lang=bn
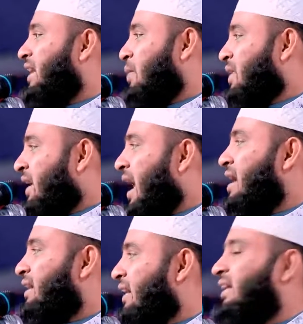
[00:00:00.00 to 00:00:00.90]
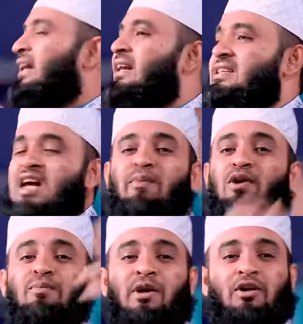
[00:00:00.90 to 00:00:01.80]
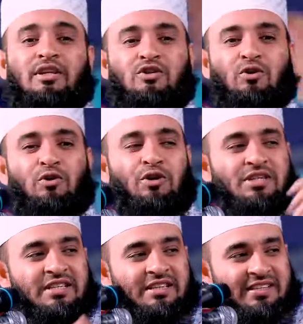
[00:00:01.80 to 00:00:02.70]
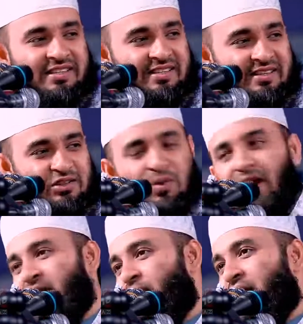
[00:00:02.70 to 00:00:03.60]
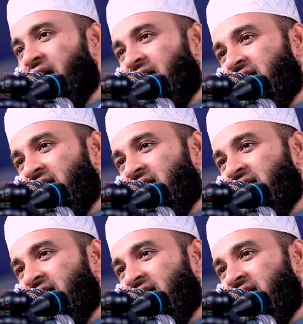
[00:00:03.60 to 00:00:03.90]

দিয়ে আমি কাঠ কেটে কেটে স্বাবলম্বী হতে শুরু করেছি সুবহানাল্লাহ পড়ে